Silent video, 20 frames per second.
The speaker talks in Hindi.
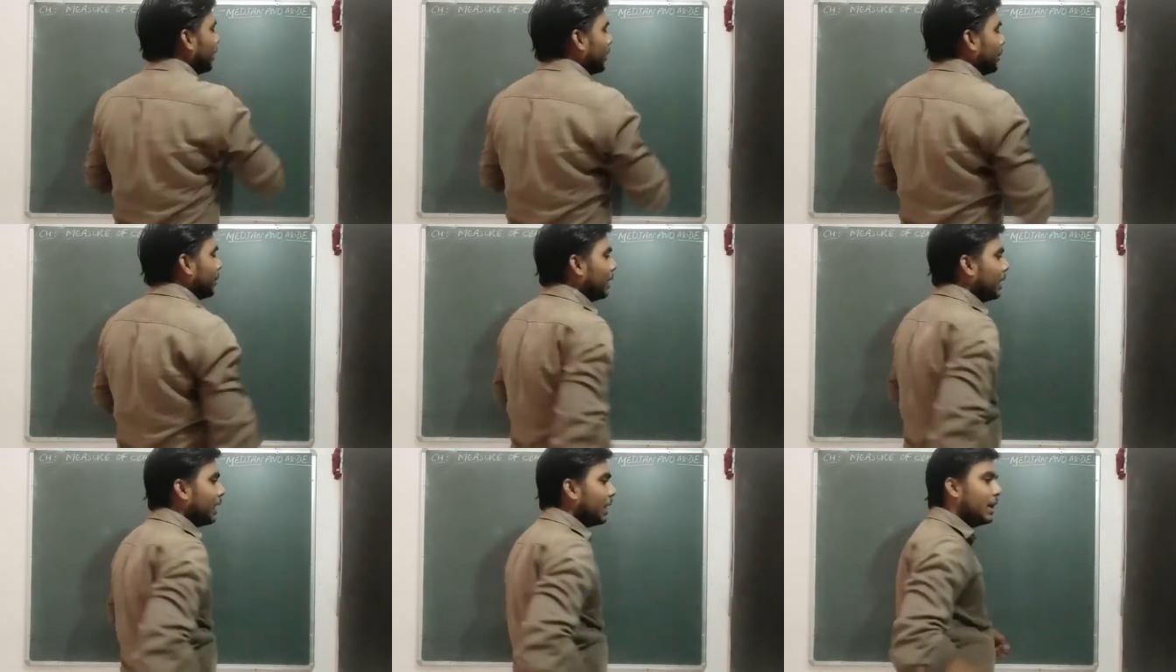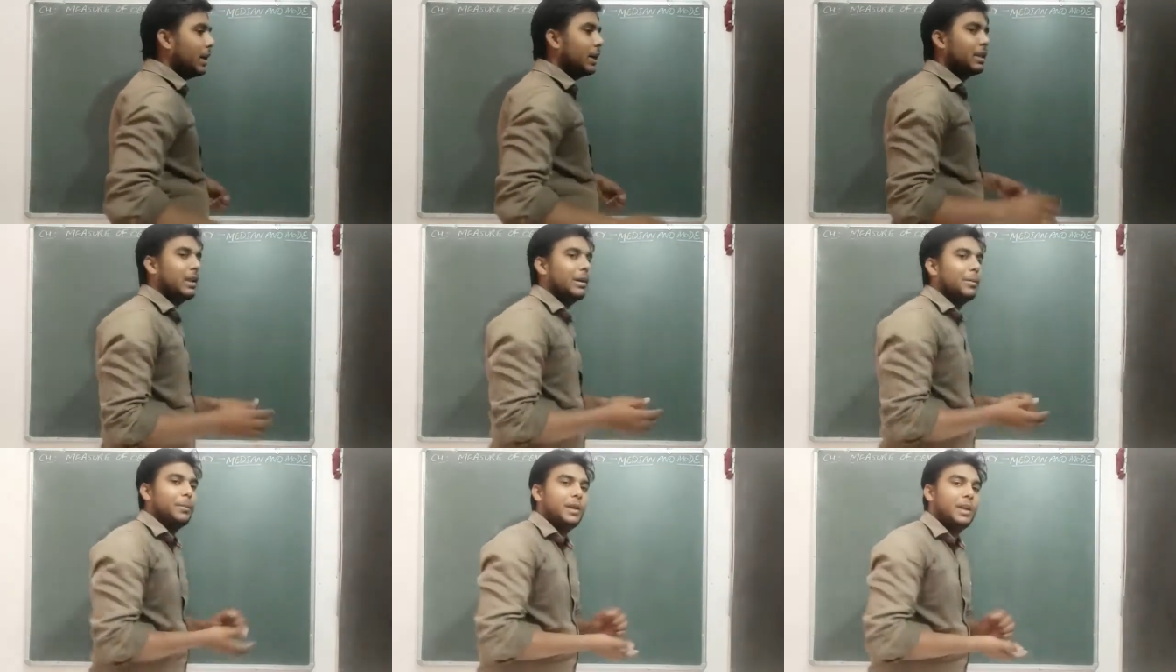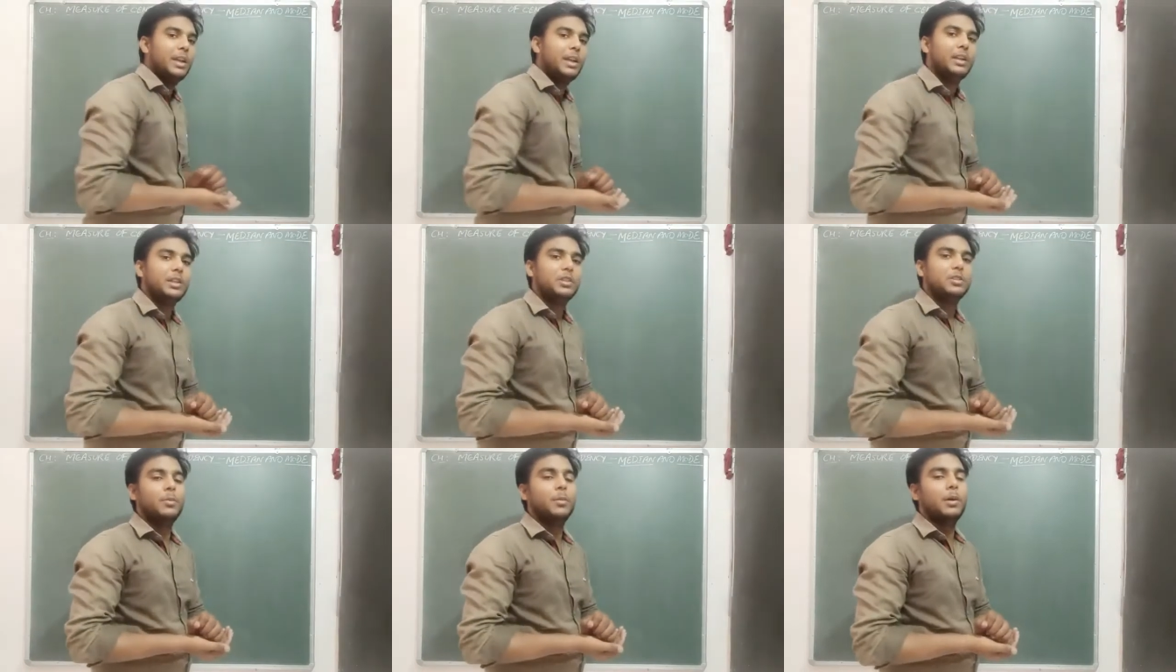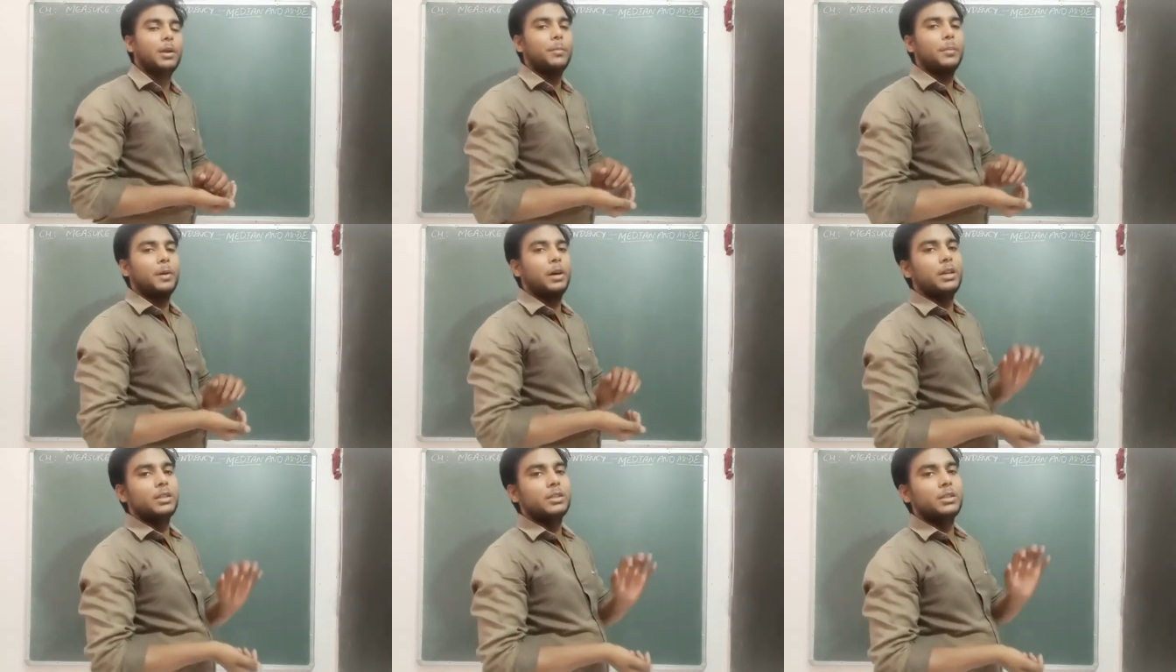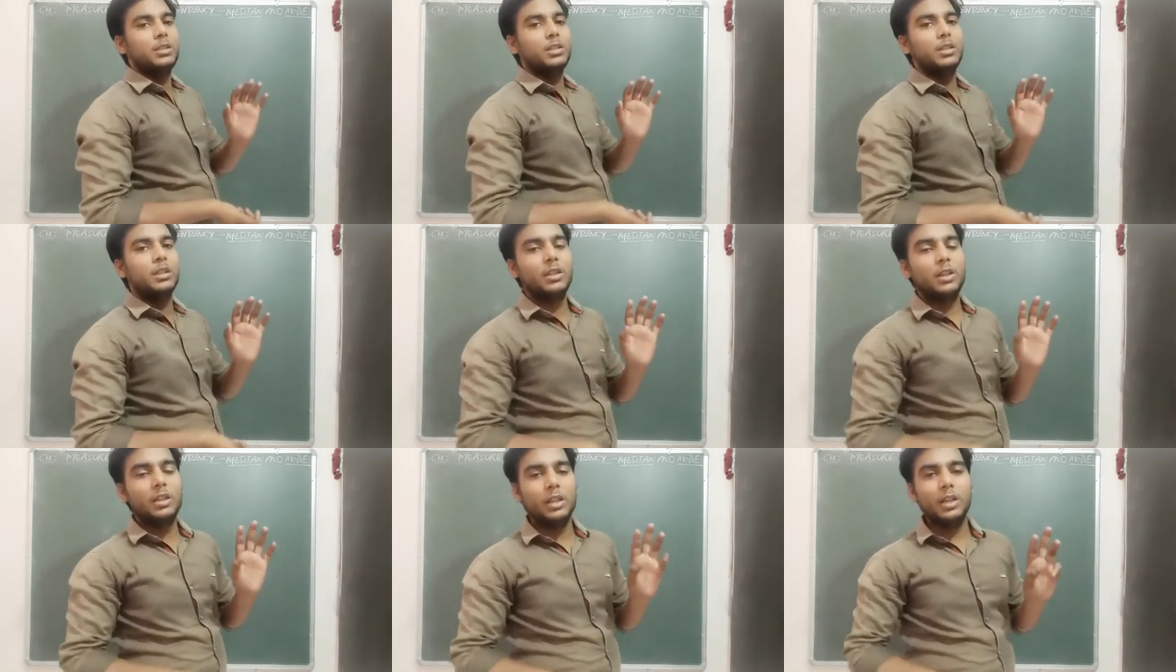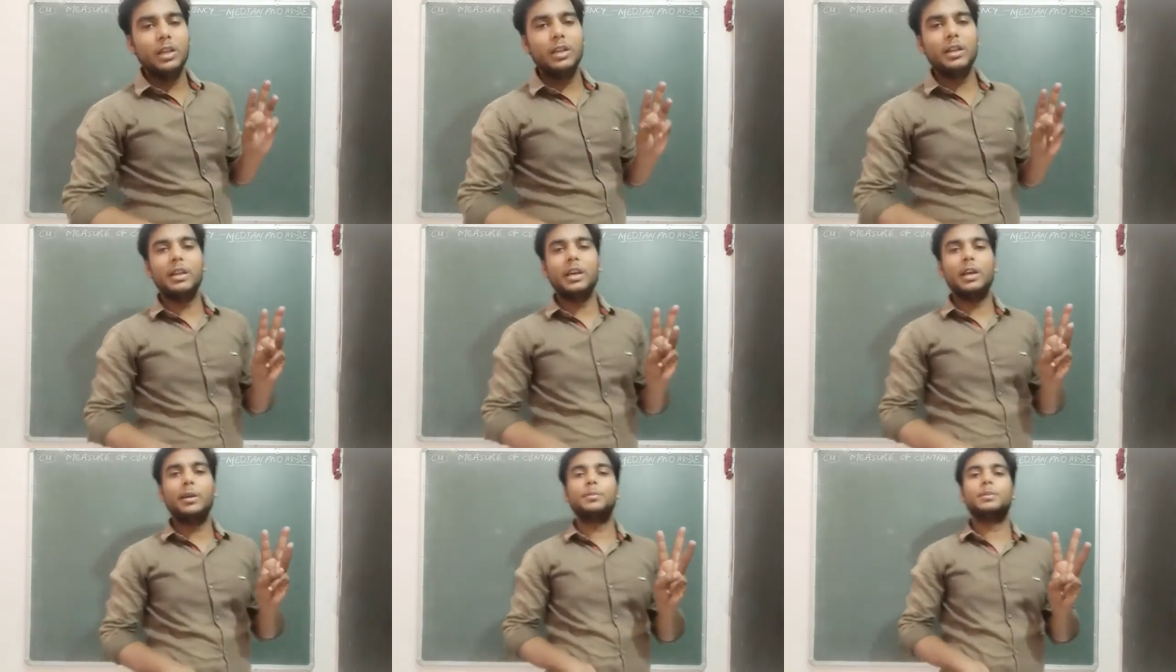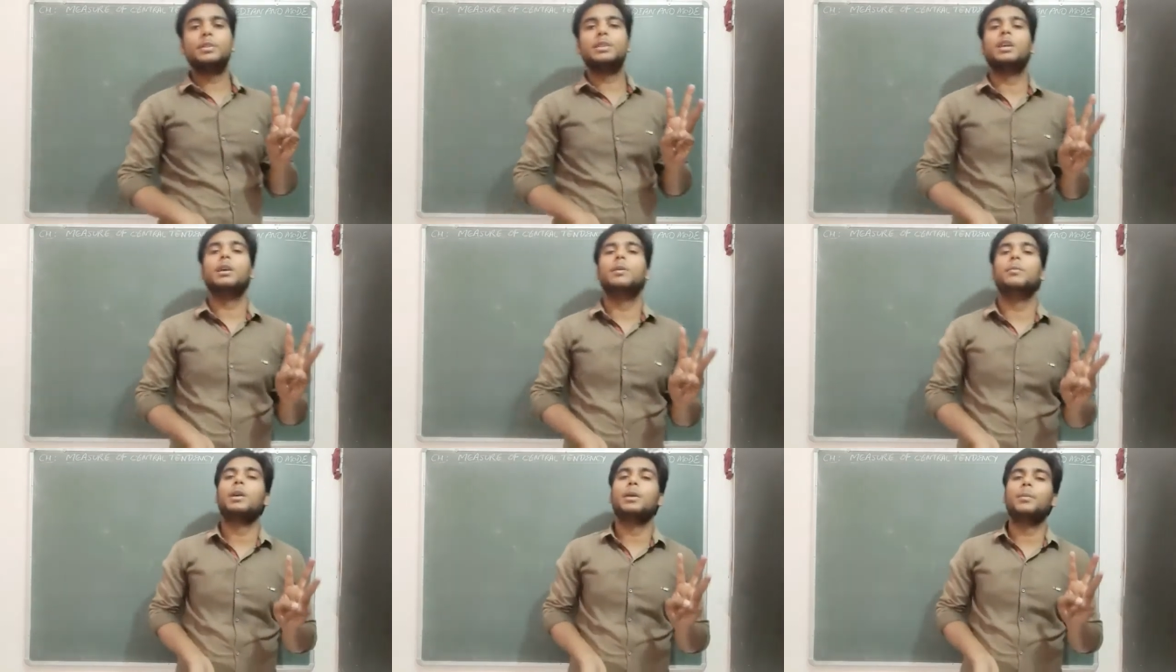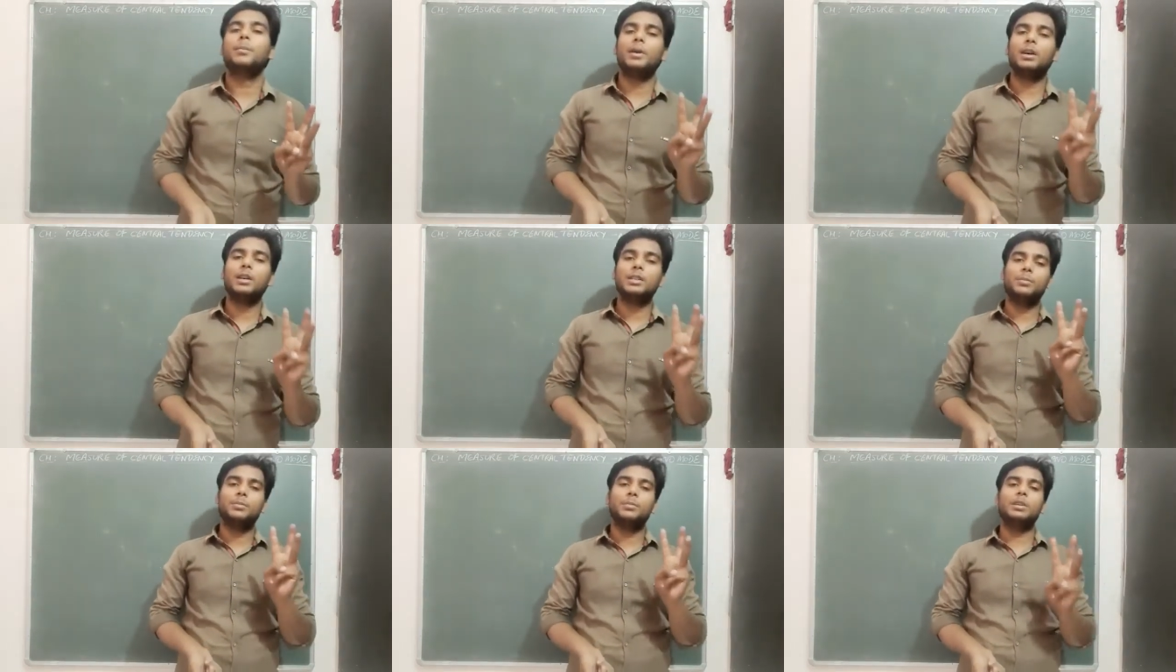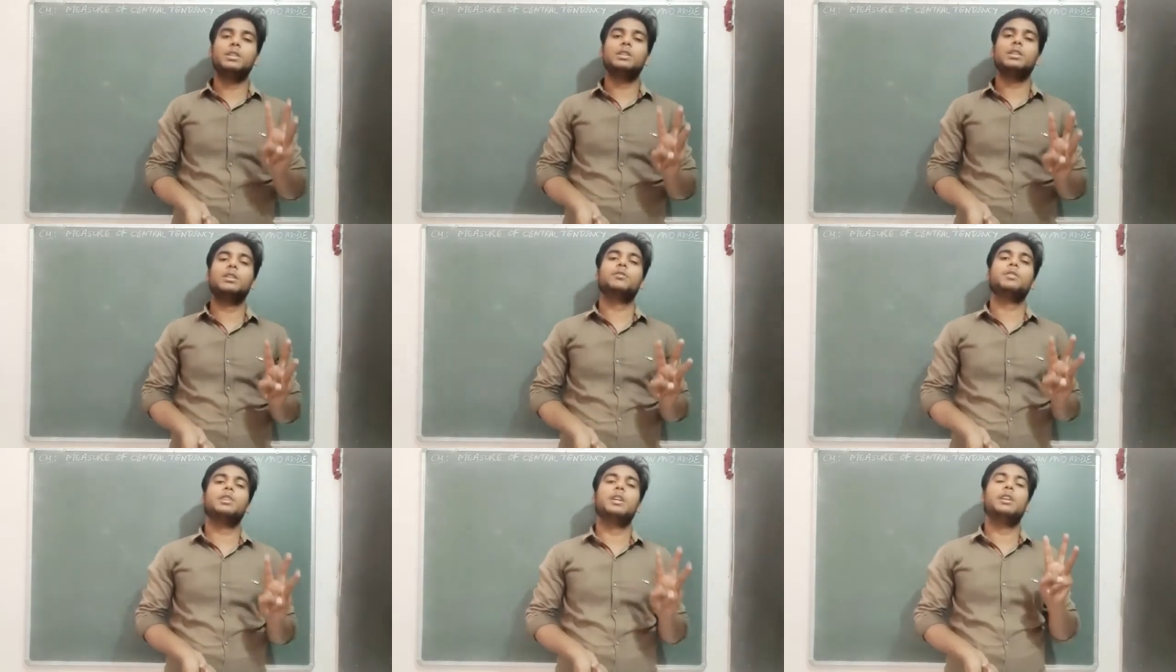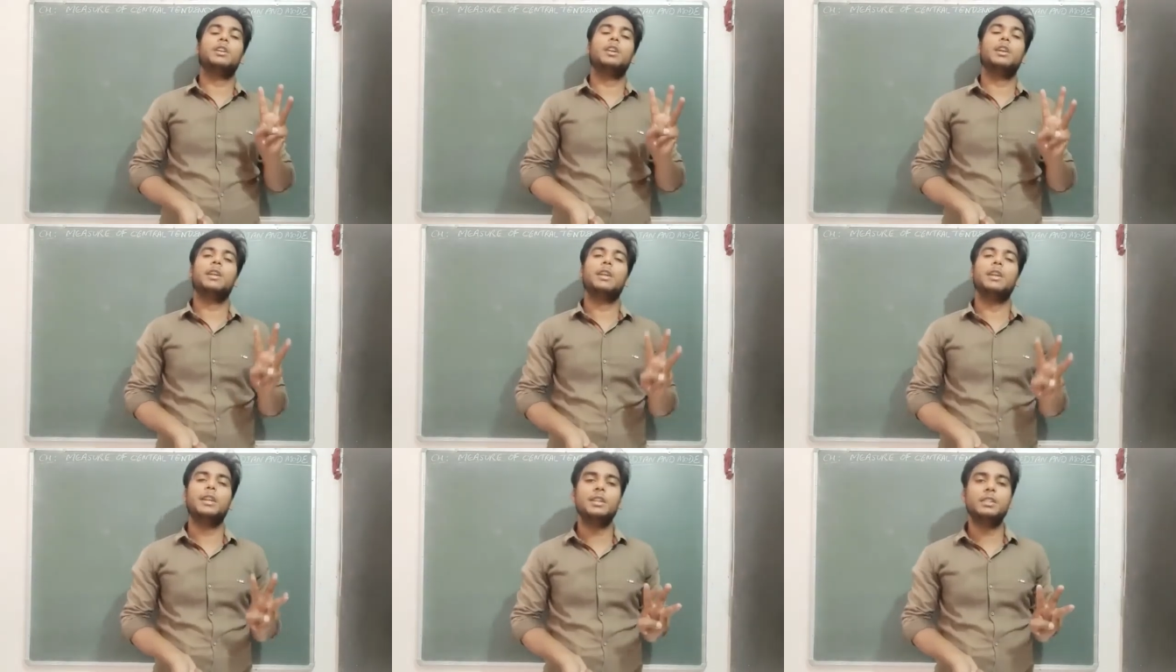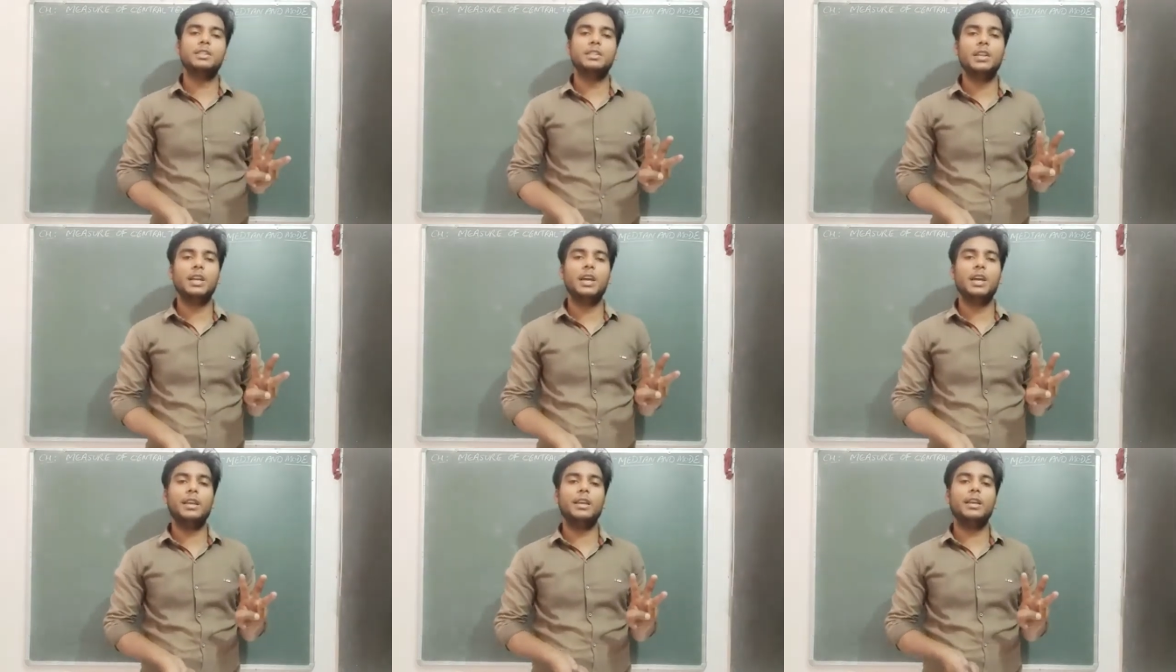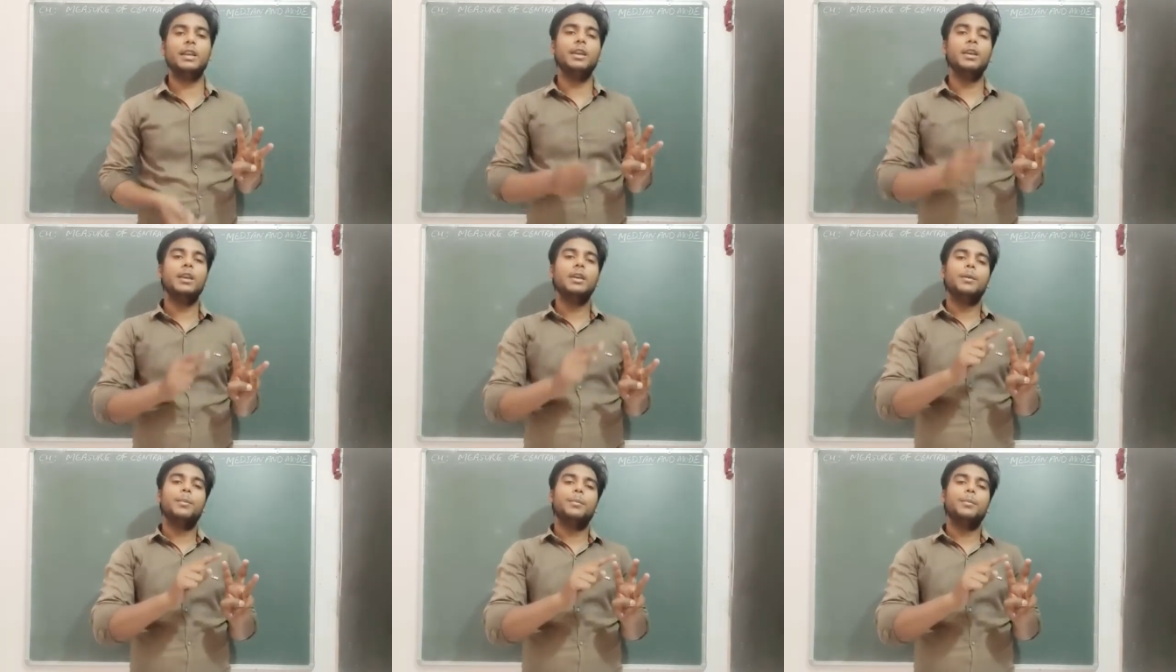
मैंने कहा था मेनली जो हमारे पास तीन टाइप्स की हमारे पास मेजर सेंट्रल टेंडेंसी आएगी